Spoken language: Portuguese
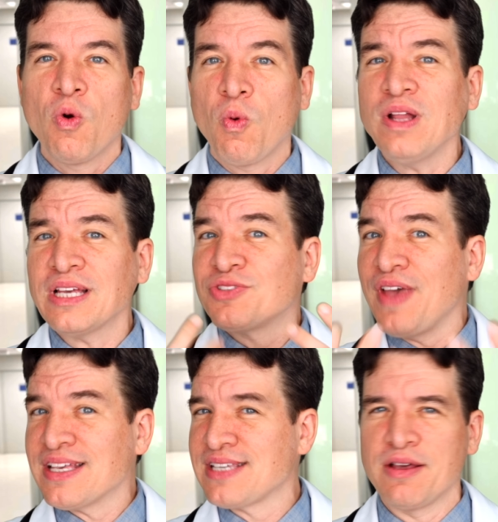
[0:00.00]
Quantas
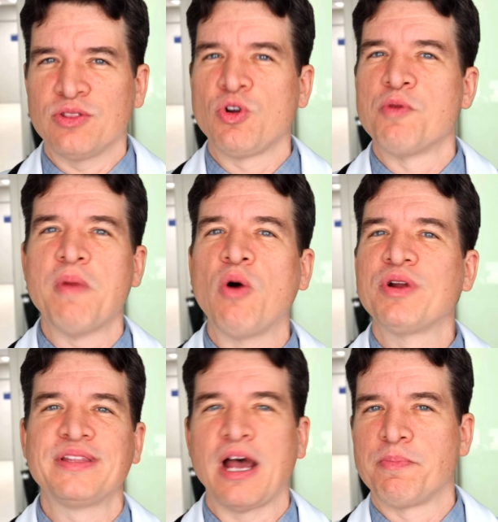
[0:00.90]
vezes é normal
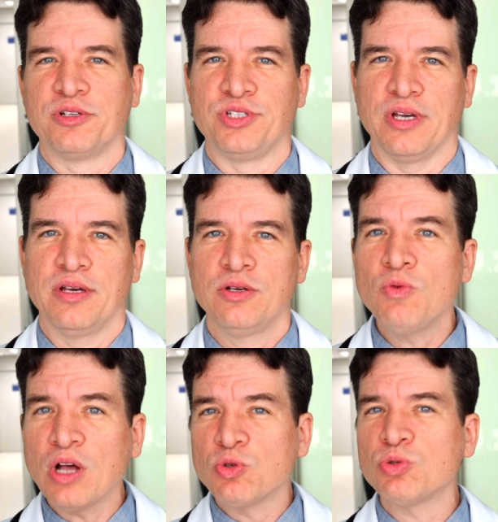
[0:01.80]
urinar por dia?
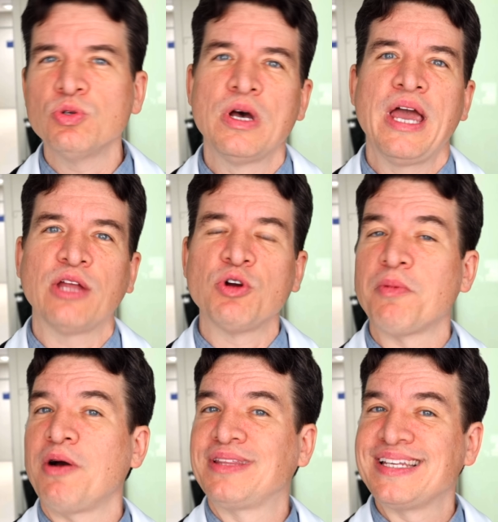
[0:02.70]
Um adulto é normal entre